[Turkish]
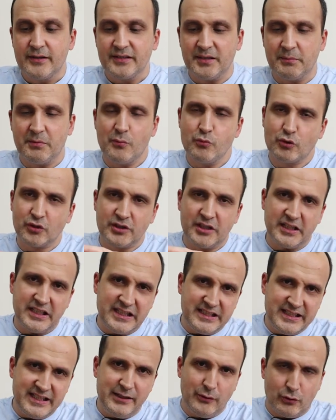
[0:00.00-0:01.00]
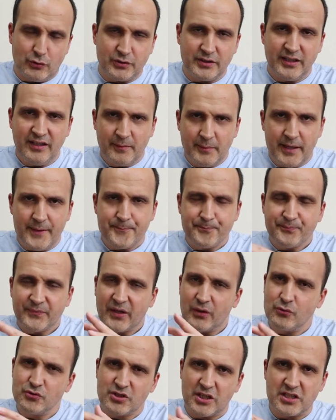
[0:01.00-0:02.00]
Tabi bu kadar iyi değil onlar ama
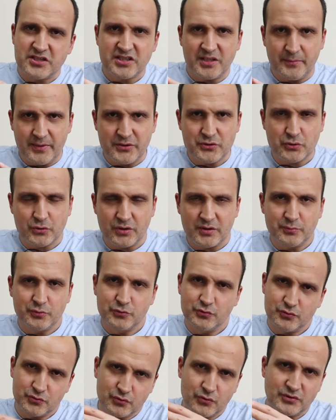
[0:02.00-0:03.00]
Üç aşağı 5 yukarı bunun